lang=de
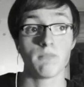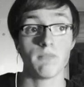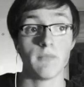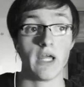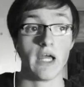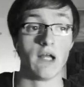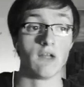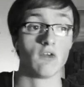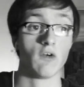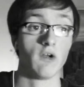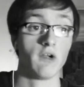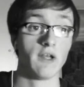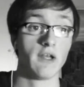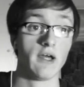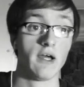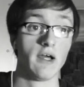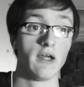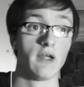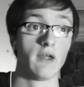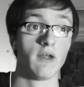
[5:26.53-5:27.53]
Ja, toll,
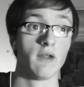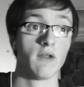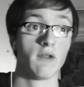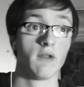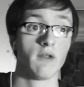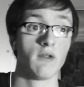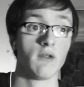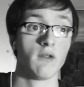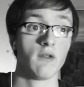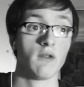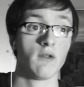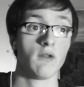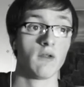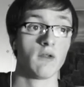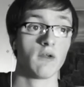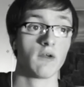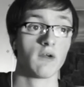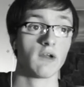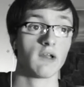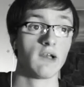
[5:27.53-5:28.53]
den Hai
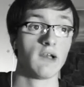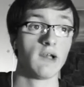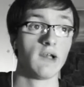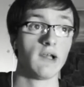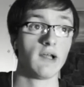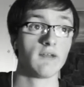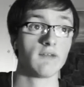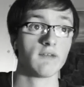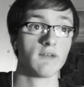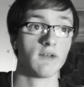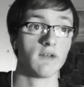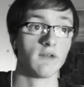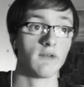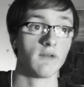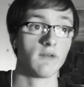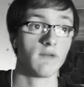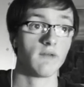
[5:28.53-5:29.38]
klasse.